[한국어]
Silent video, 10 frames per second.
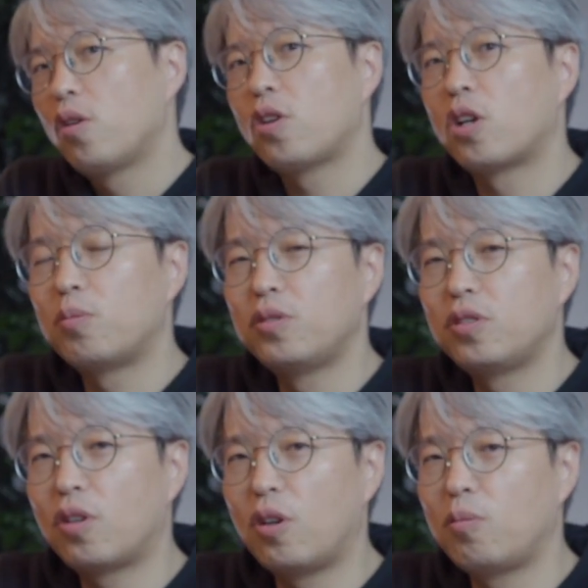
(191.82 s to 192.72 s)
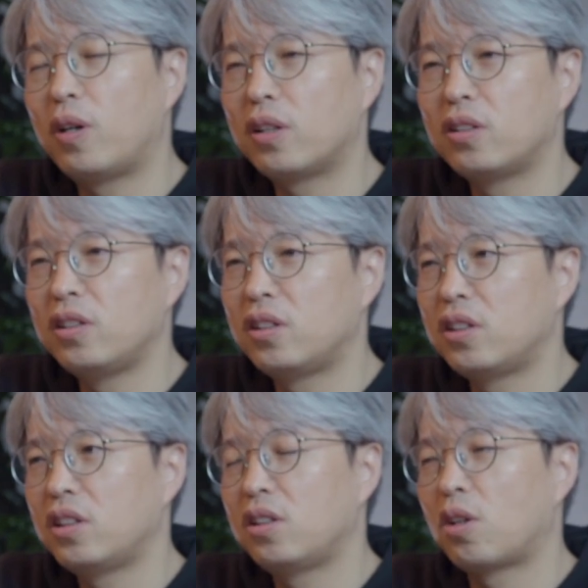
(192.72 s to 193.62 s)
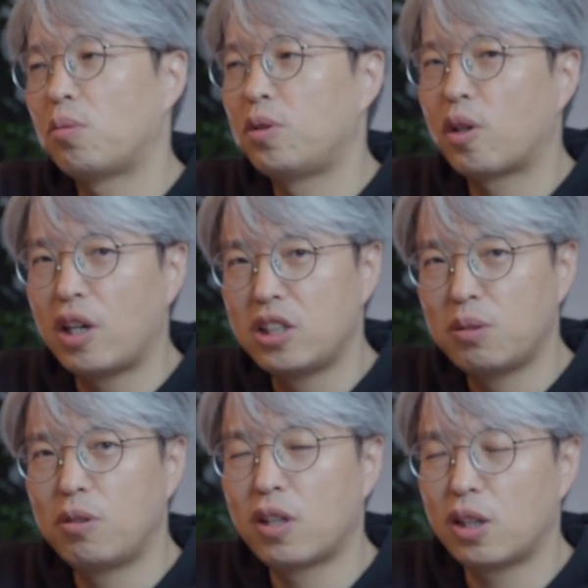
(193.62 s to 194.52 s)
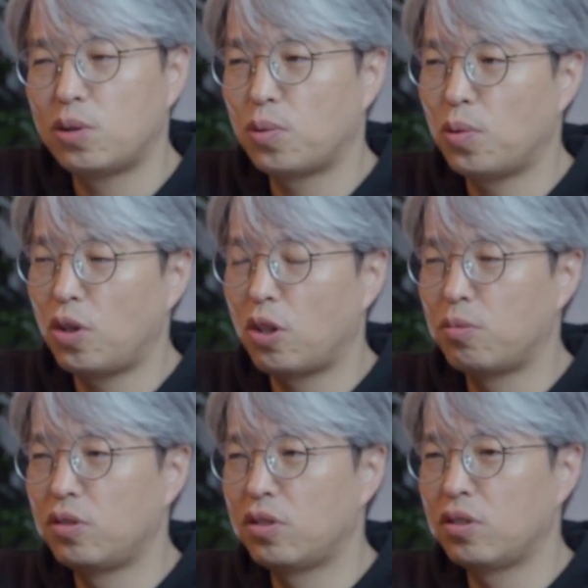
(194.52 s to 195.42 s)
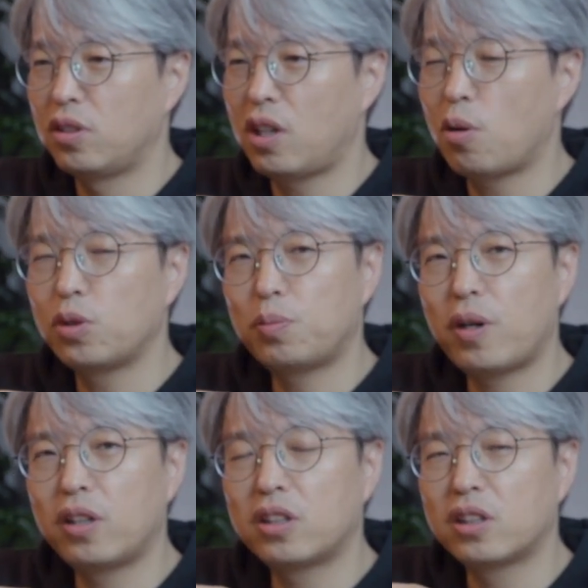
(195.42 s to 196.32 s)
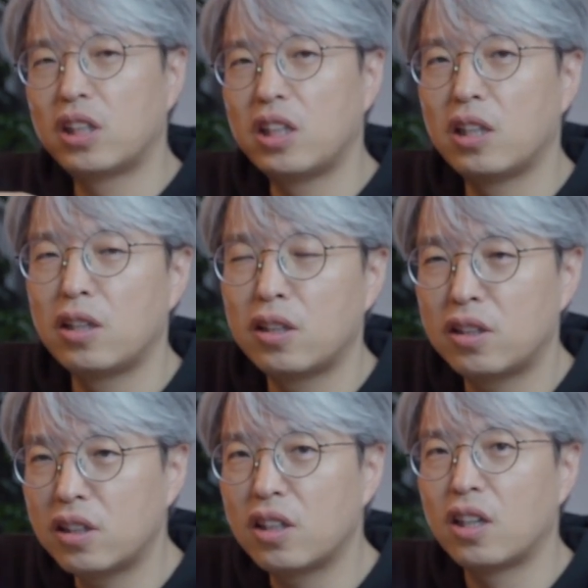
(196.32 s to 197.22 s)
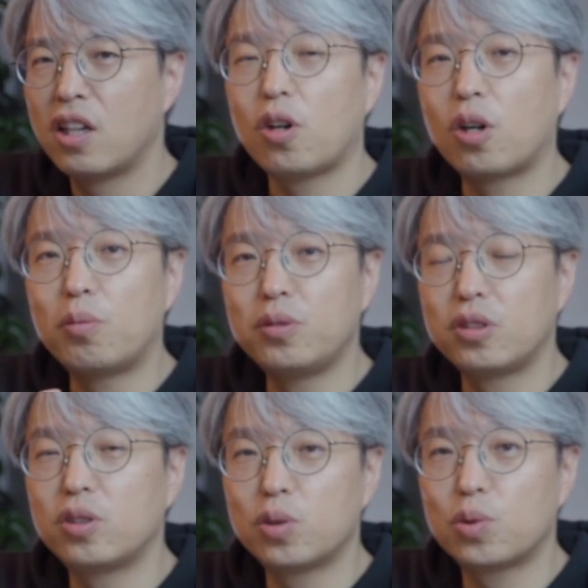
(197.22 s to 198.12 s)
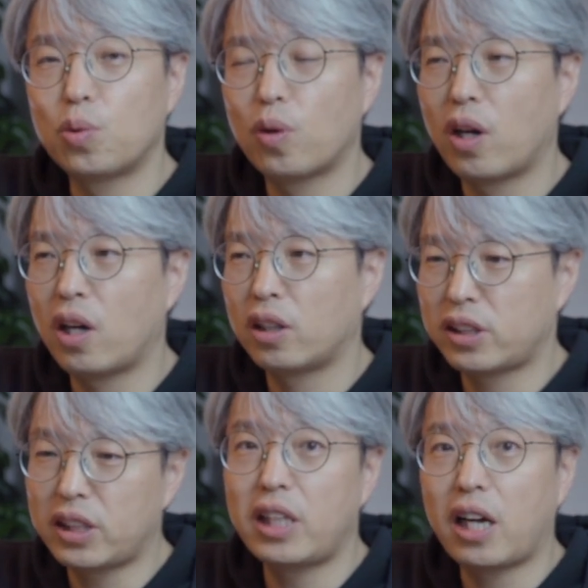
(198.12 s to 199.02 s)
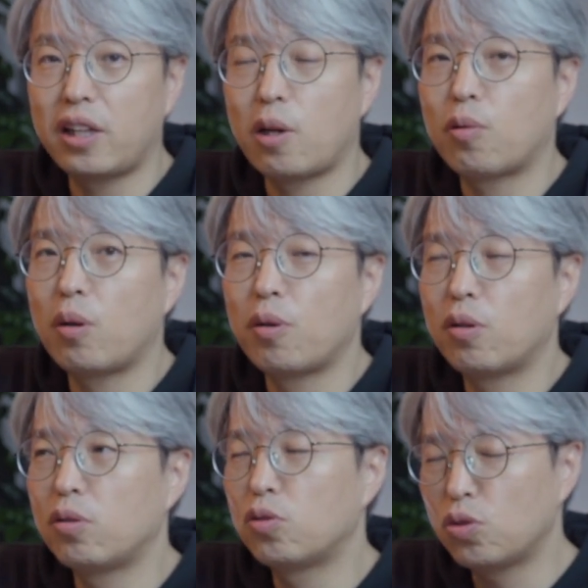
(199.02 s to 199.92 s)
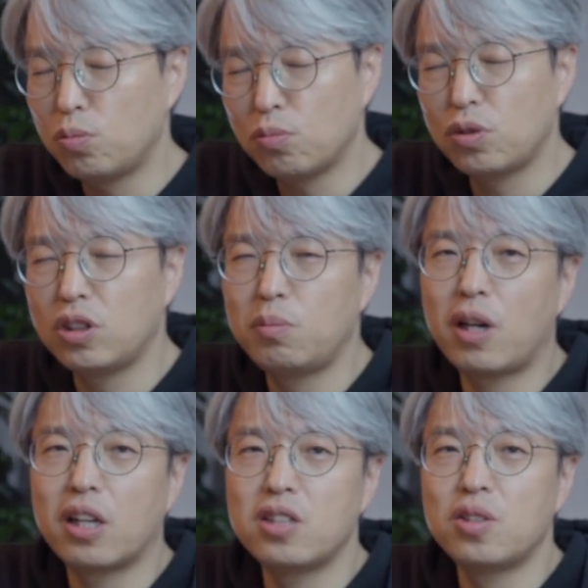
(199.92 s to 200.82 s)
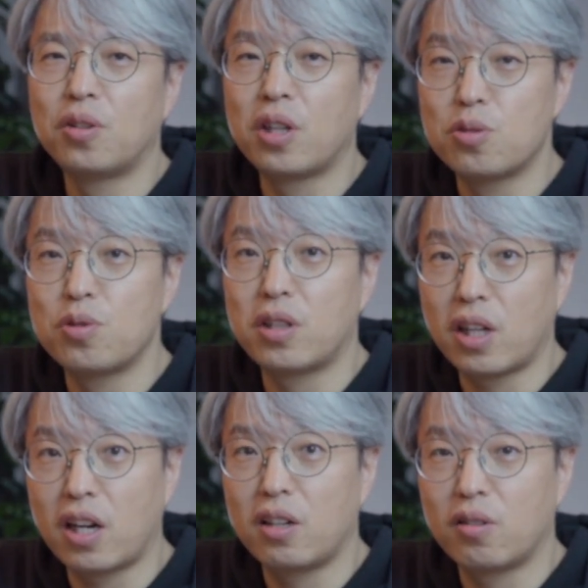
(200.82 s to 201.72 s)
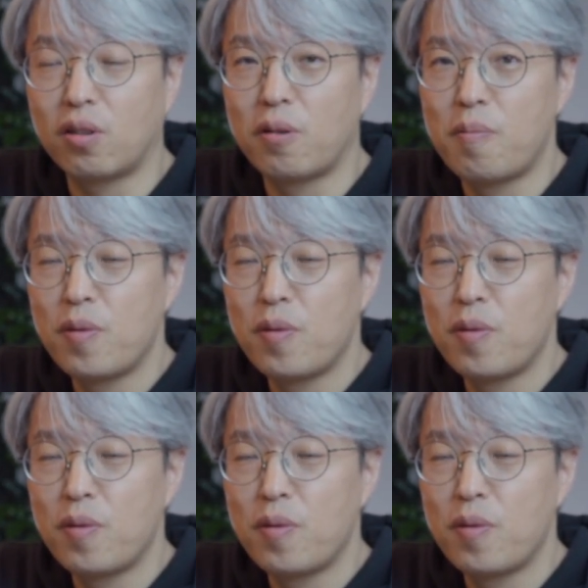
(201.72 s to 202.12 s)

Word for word: 여러분들이 얼마든지 여러분들 관심을 가지고 여러분들이 하고 싶어하는 그 길을 여러분들 스스로가 찾아나간다고 하면은 충분히 음향 엔지니어 는될 수있다는 거.